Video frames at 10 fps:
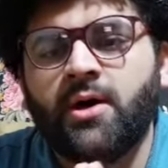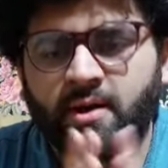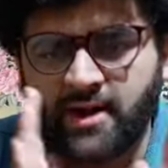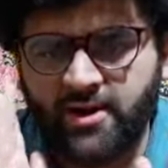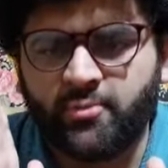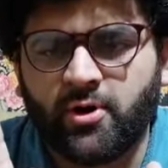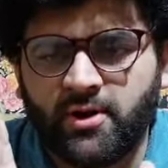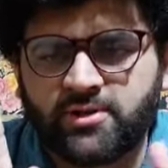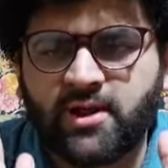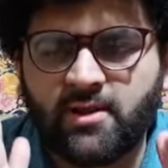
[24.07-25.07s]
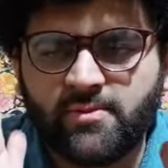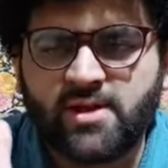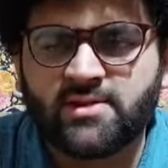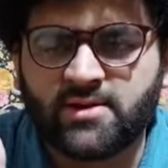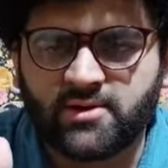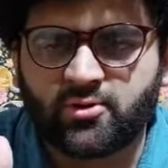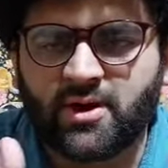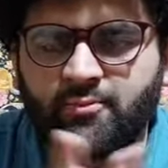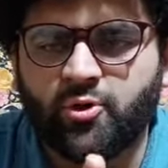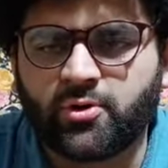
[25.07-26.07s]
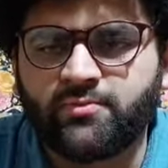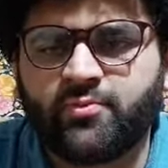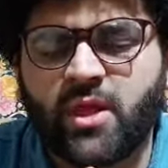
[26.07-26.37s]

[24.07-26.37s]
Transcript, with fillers: रेड बॉल अच्छा इमेजिन करो आप लोग